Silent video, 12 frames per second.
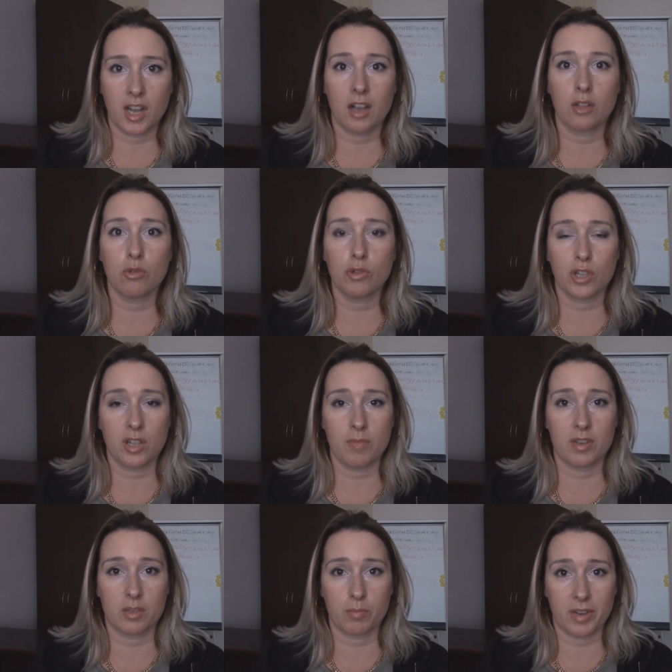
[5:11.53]
как лучше
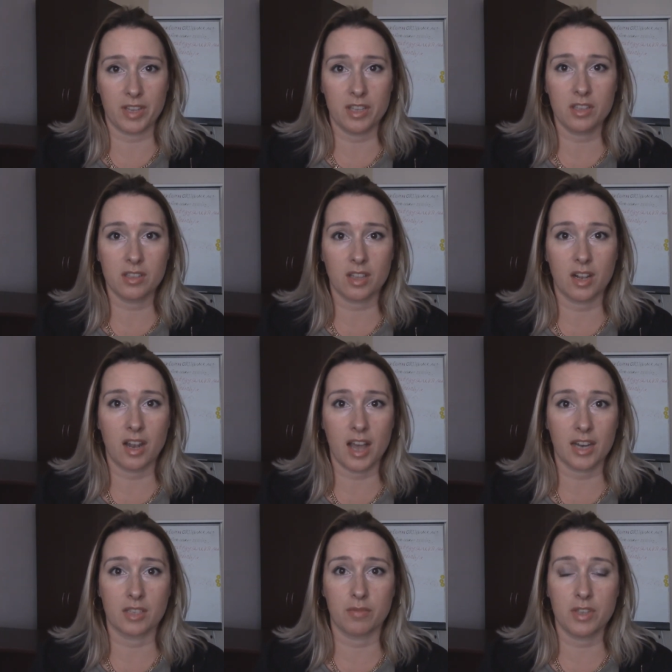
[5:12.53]
ими распорядиться
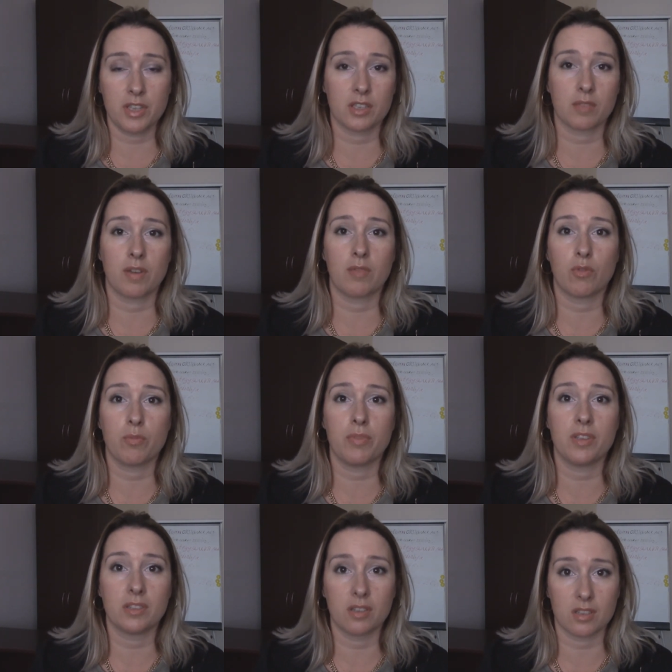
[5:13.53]
для развития своего
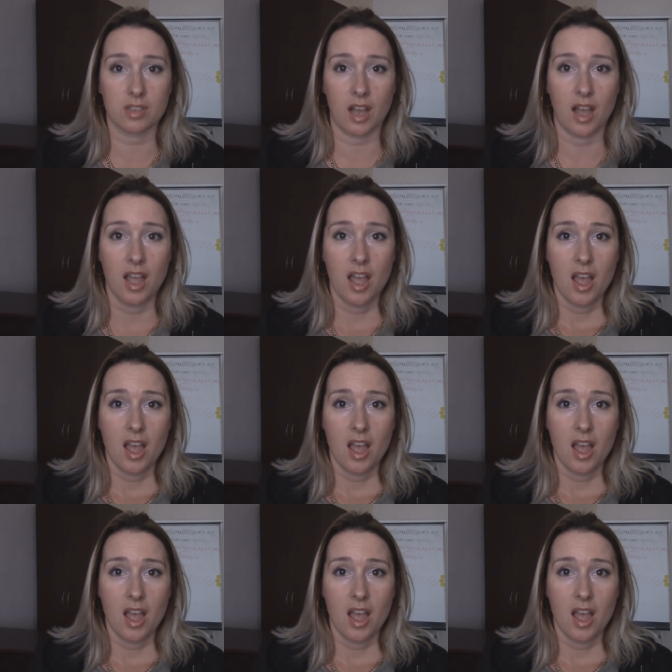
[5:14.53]
бизнеса.